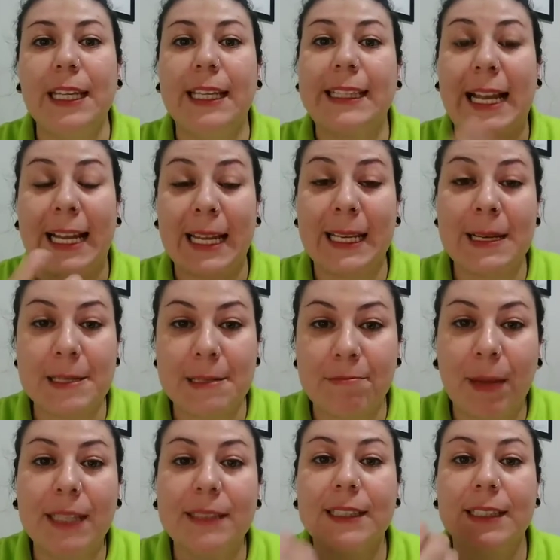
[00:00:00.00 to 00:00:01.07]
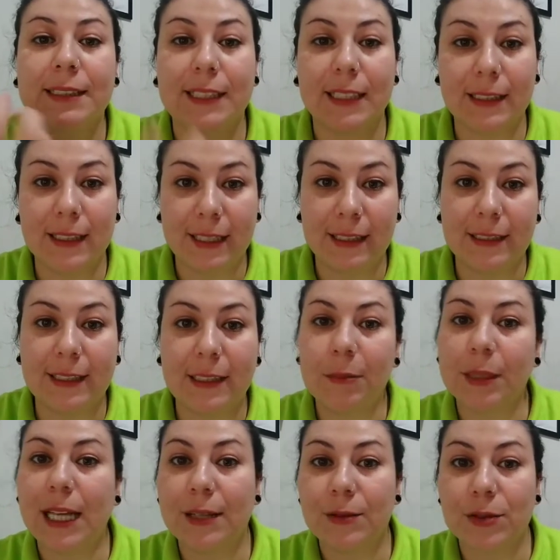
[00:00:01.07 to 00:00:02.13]
daquelas bandas que tem
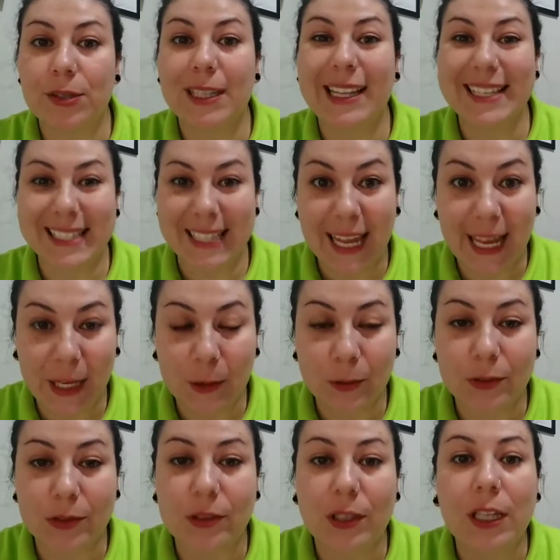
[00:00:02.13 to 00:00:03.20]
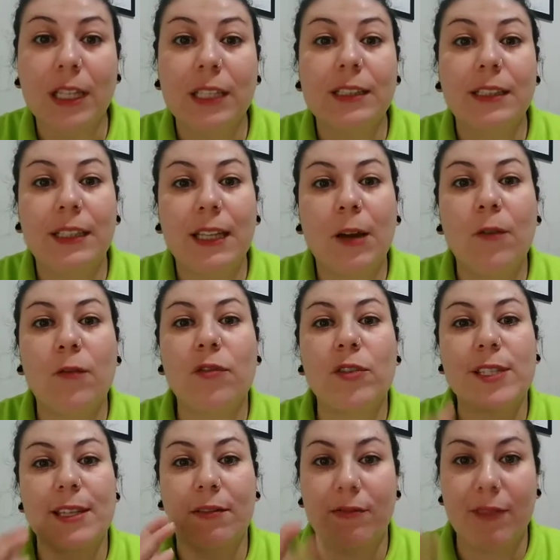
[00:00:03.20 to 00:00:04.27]
determinados desenhos. Então,
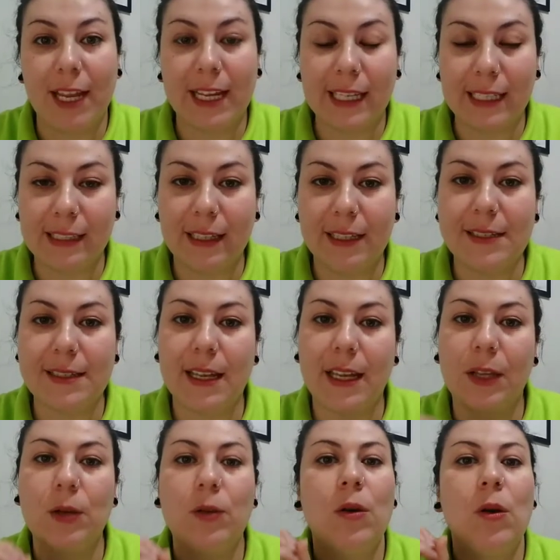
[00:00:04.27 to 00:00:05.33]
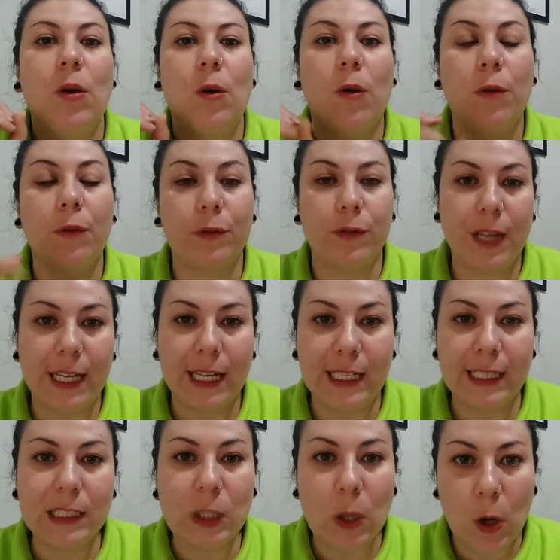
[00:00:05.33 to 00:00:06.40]
você vê aquele desenho ou vê
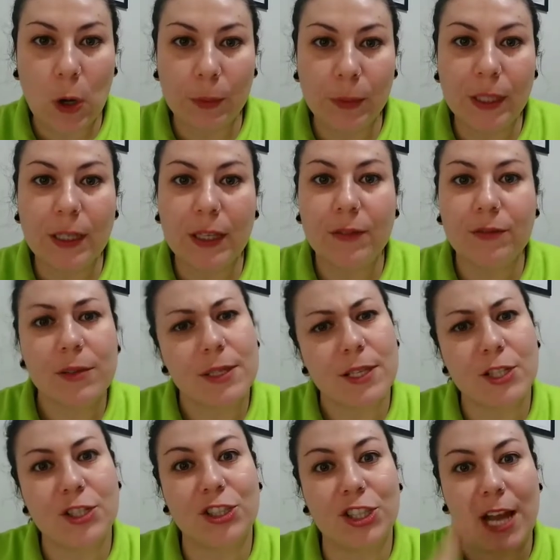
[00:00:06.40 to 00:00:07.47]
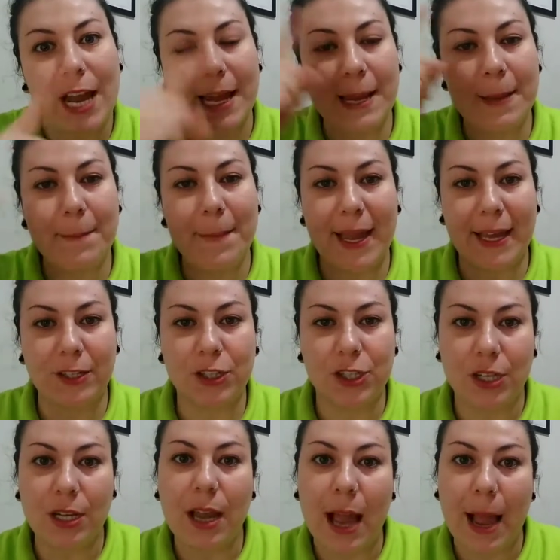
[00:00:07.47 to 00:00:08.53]
aquele nome e você já
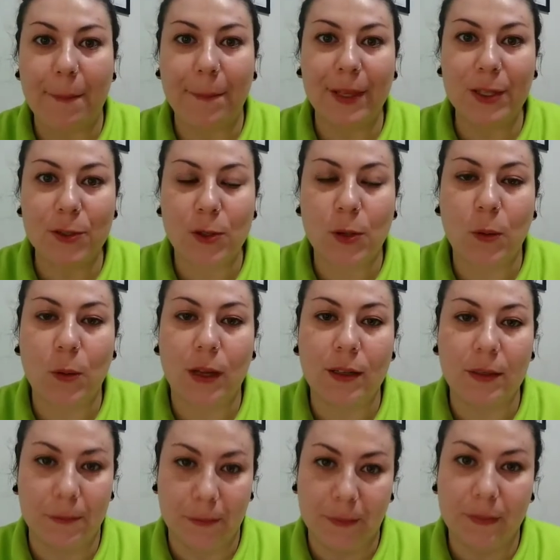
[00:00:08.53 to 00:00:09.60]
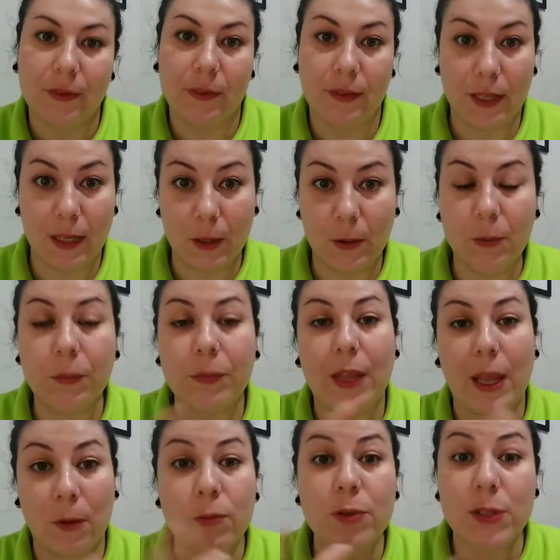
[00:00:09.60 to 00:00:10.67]
remete à pessoa. Então,
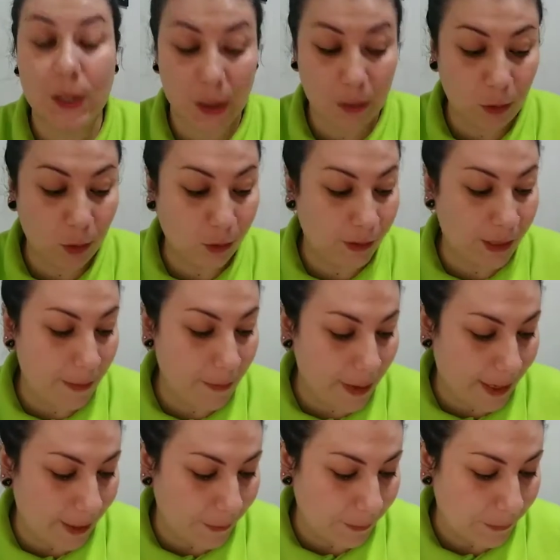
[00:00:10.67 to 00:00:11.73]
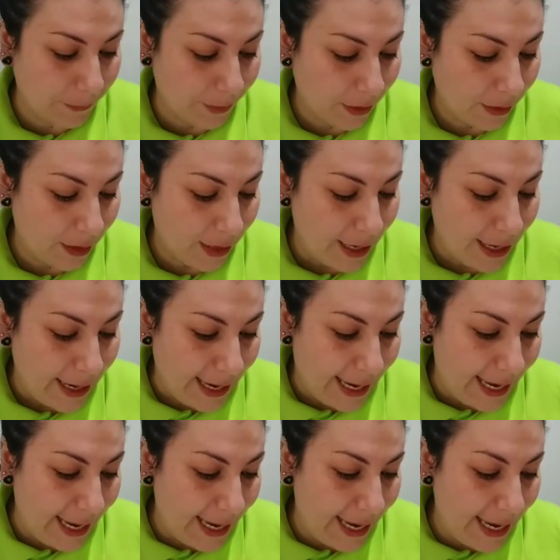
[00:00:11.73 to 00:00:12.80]
é um símbolo também.
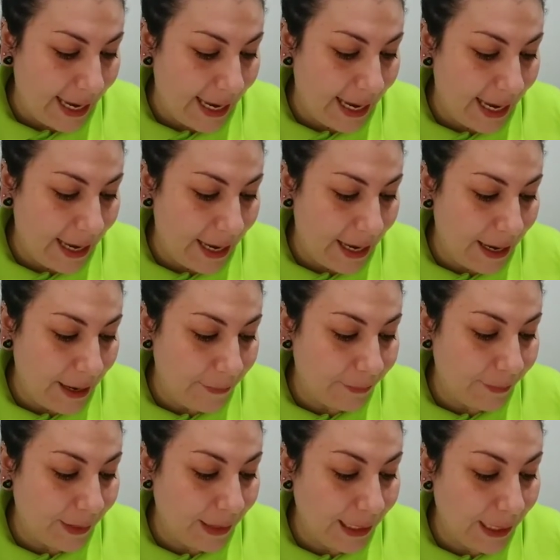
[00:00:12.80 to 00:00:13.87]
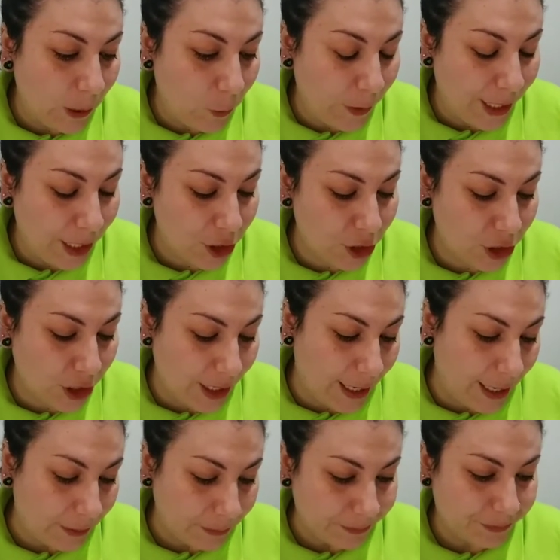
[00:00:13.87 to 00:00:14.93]
É,
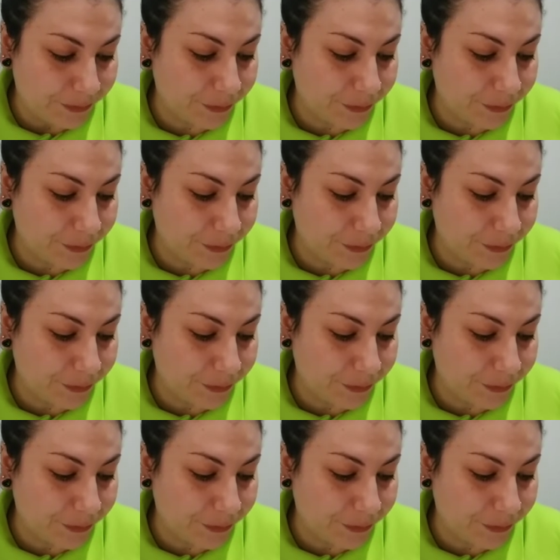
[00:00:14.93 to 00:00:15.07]
linguística,